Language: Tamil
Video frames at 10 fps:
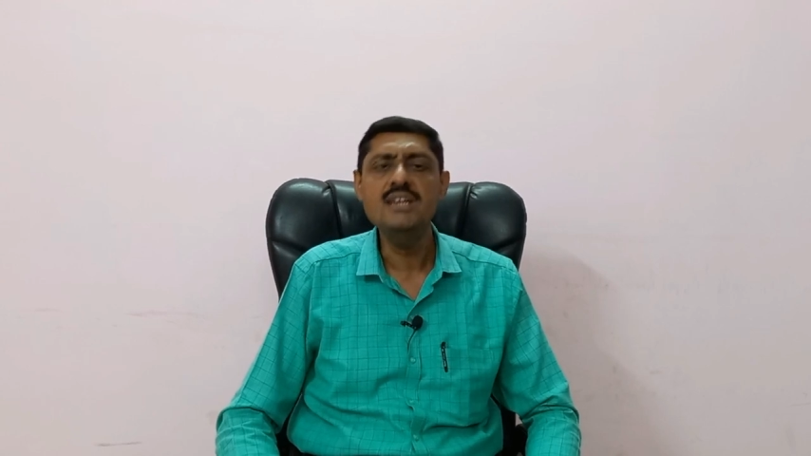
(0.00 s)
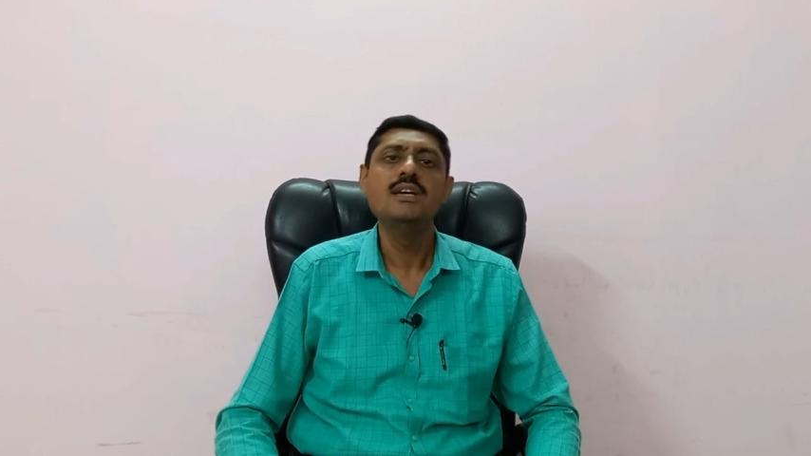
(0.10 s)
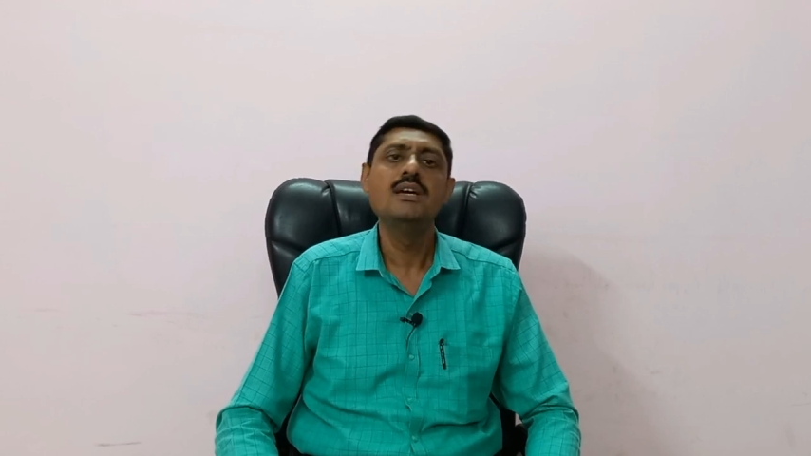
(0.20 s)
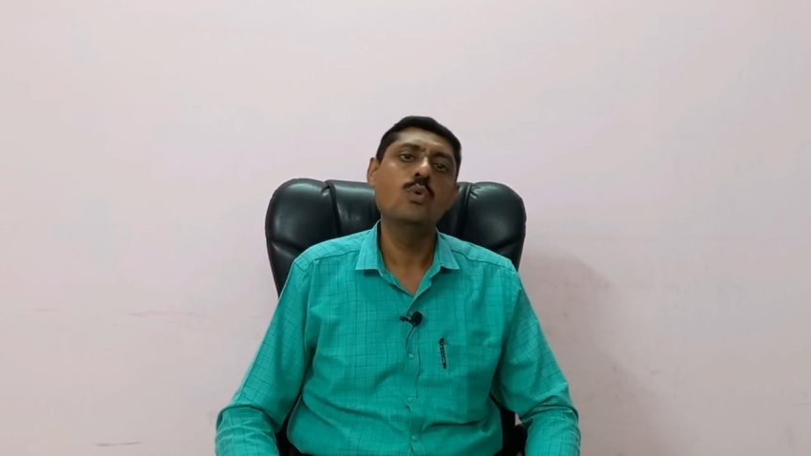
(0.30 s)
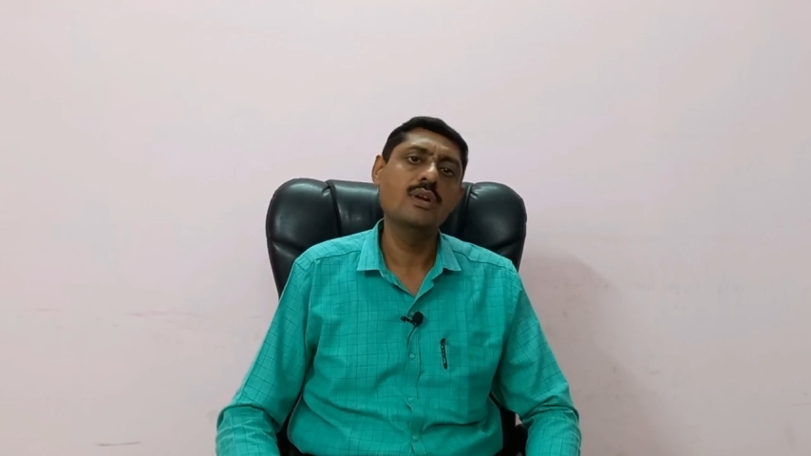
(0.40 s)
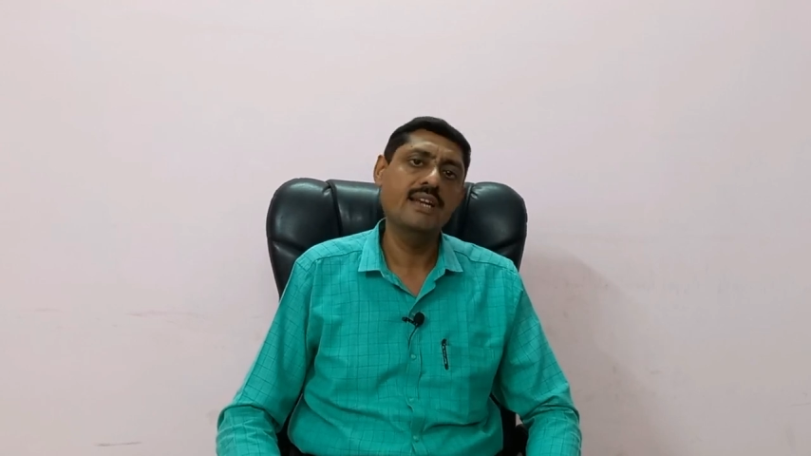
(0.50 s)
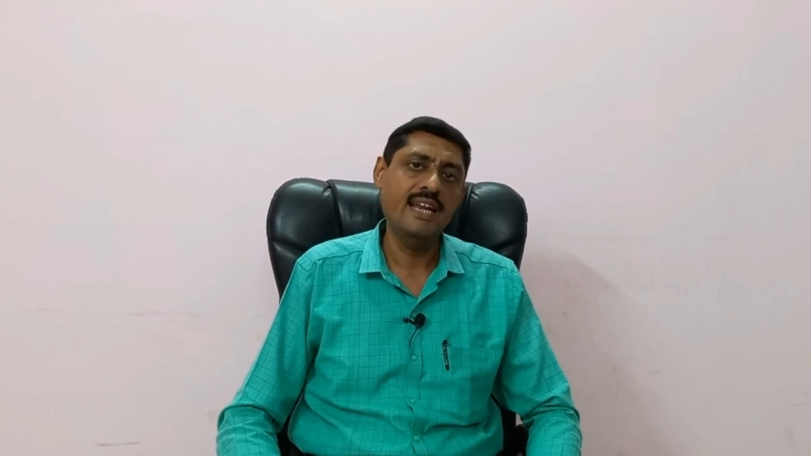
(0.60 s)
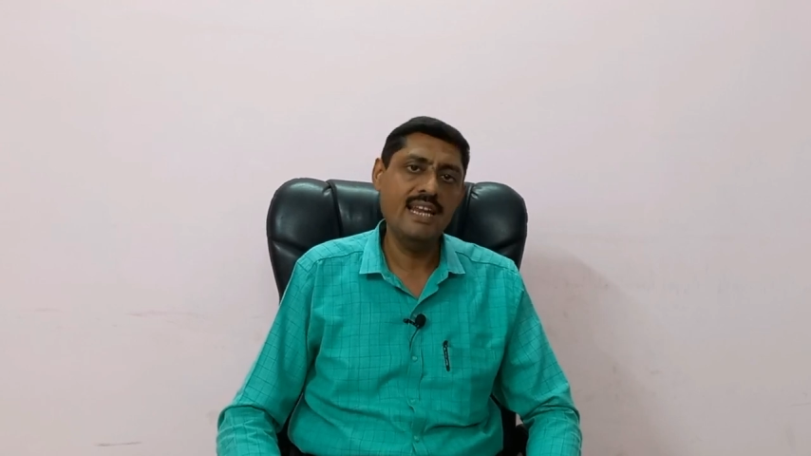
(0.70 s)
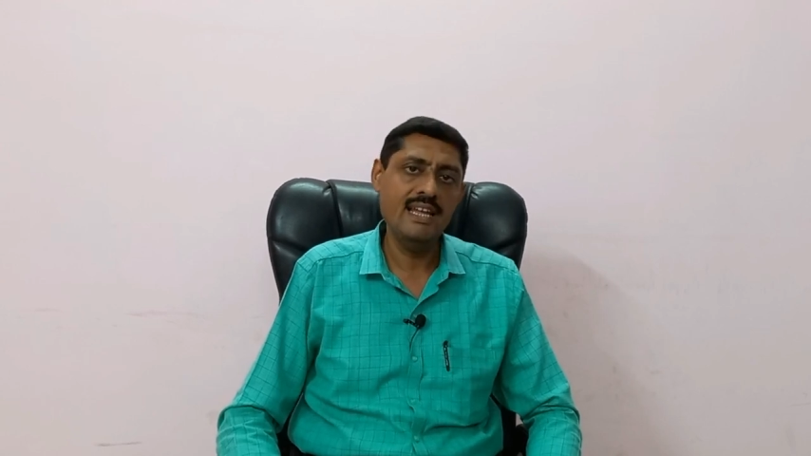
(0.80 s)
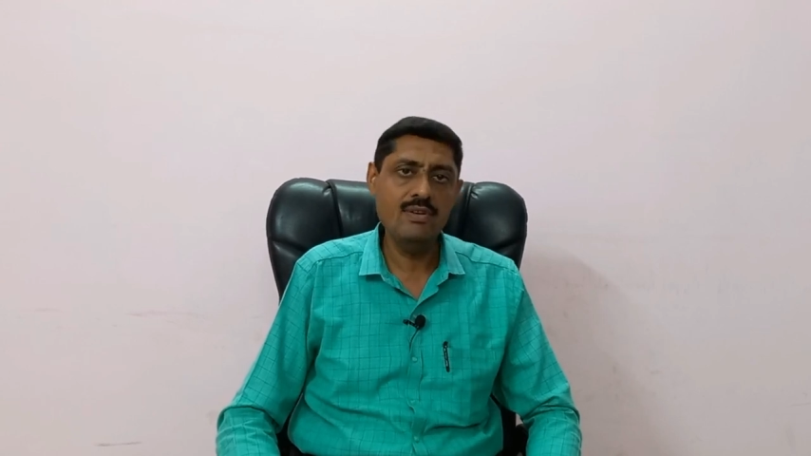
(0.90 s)
உங்களுக்கு
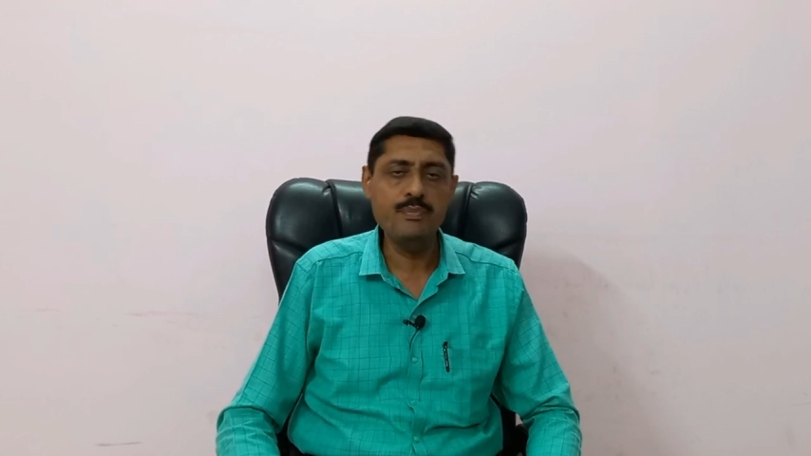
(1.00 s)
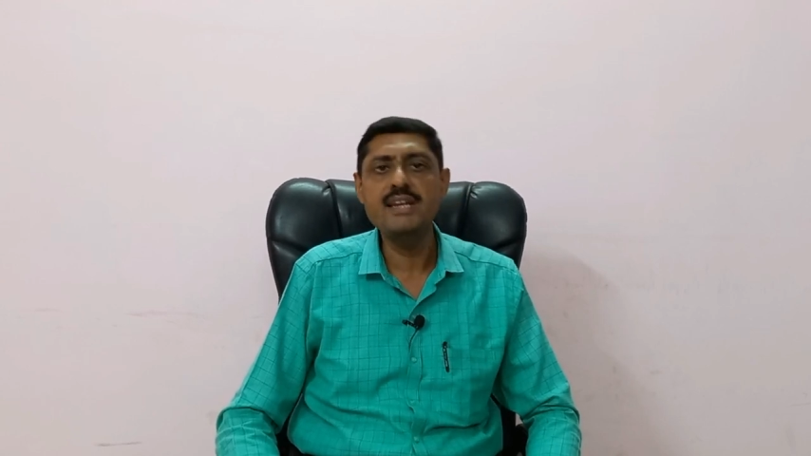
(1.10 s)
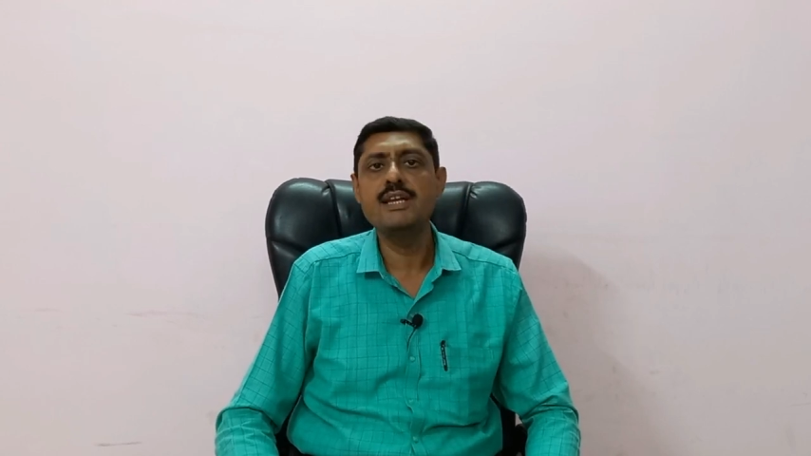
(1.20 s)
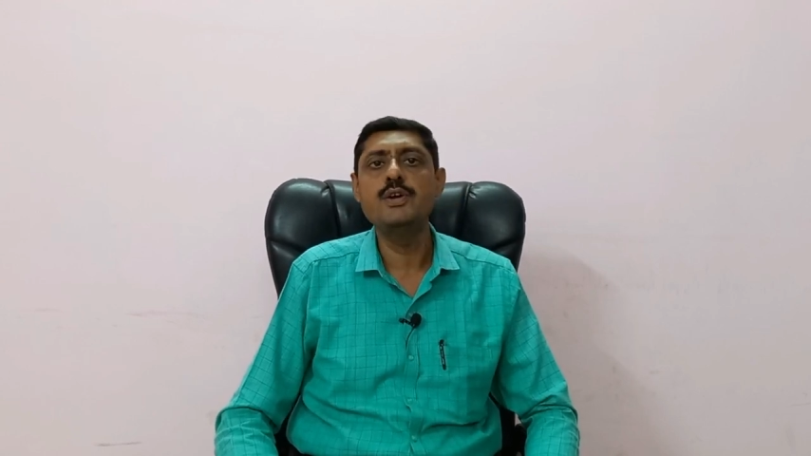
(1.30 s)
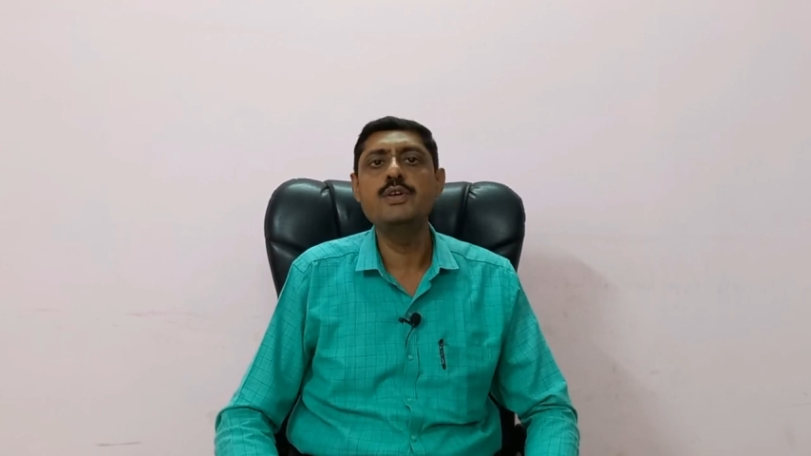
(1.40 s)
நல்லாவே பெயினை ரெடியூஸ்